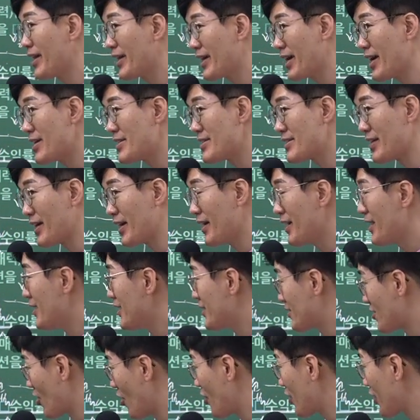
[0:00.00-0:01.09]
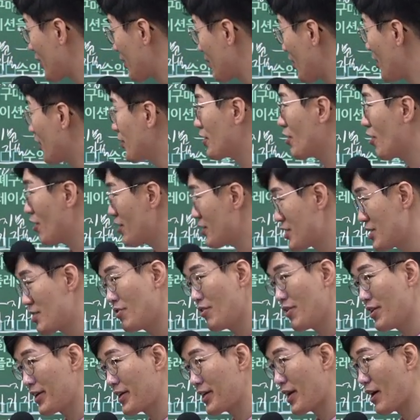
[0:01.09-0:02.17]
얘기하지. 정이면 커지는
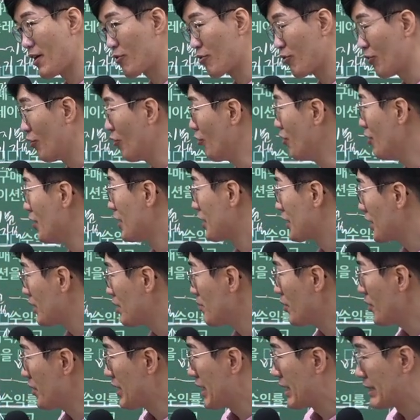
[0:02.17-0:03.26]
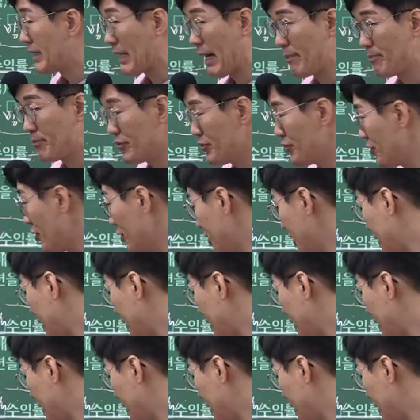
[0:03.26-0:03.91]
거 얘기하고. 그러면 나쁜